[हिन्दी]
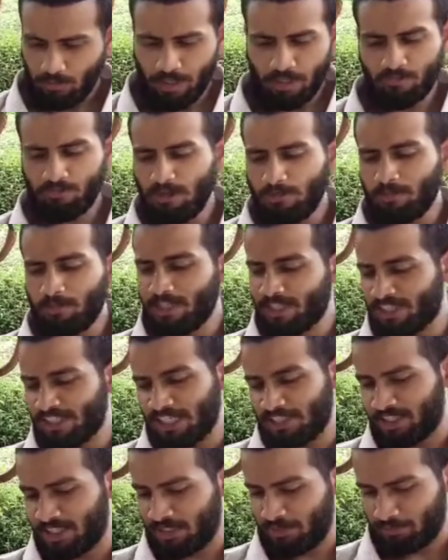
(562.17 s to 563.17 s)
But weapon is
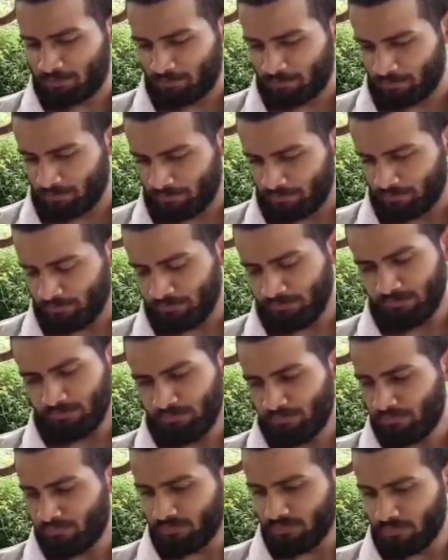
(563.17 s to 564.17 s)
nothing.
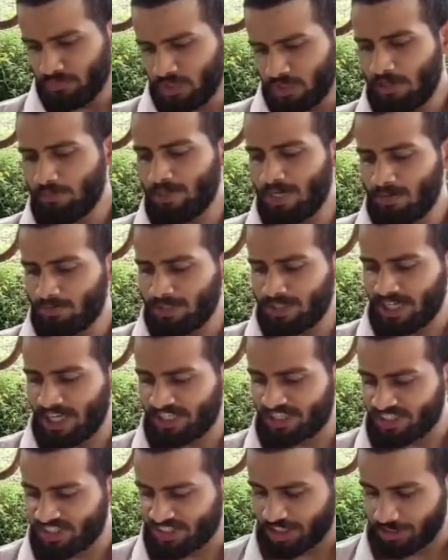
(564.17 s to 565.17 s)
gamla bhi
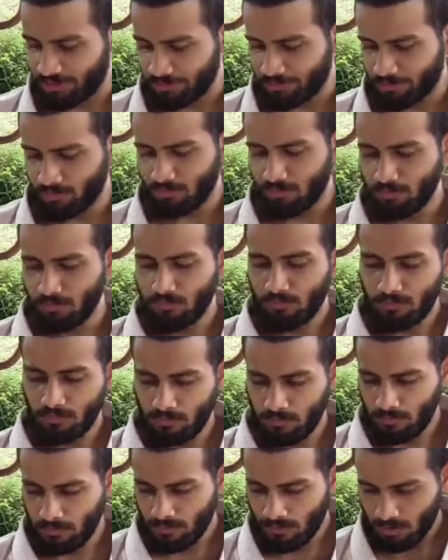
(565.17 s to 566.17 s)
kya cheez
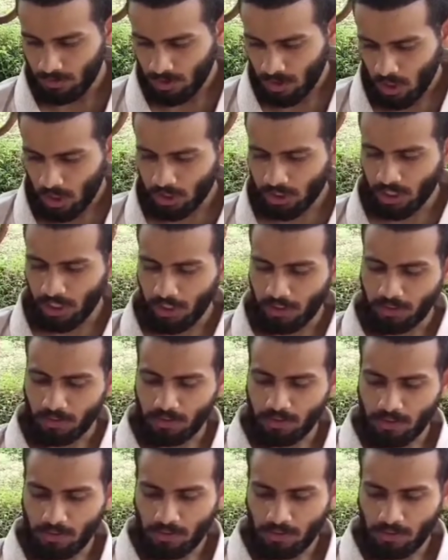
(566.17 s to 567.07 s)
hai Okay.